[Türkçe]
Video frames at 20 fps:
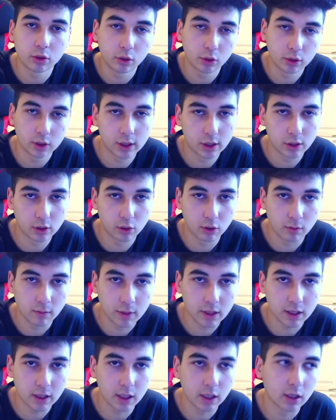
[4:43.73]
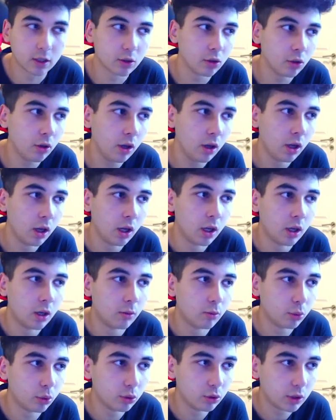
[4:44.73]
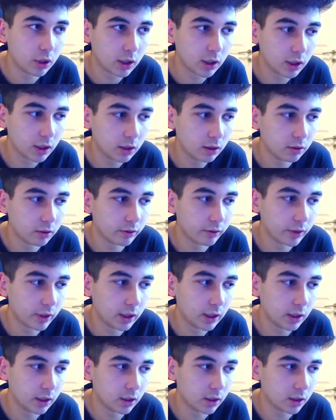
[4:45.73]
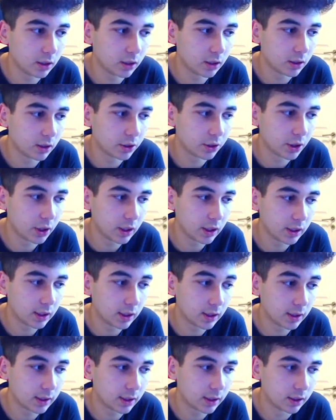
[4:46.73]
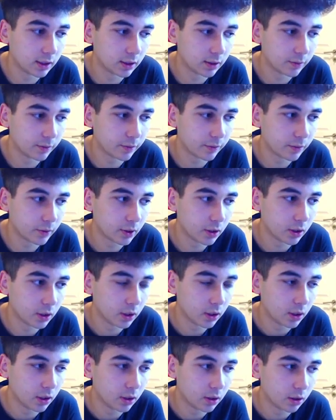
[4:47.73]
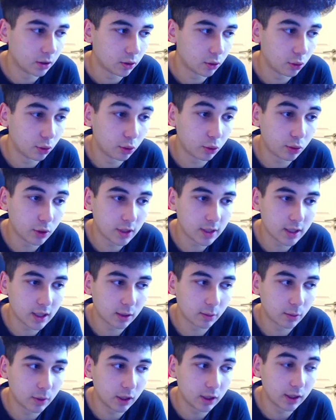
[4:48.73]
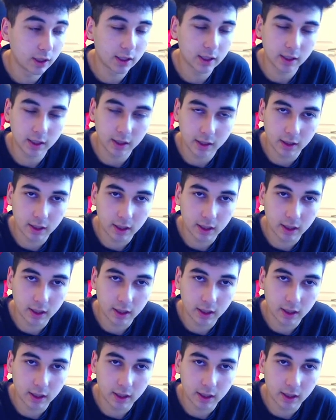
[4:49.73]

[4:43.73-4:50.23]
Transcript: o seçili olması gerekiyor. Bunlara ve e, şeye dikkat edin. Gürültü azaltmaya dikkat edin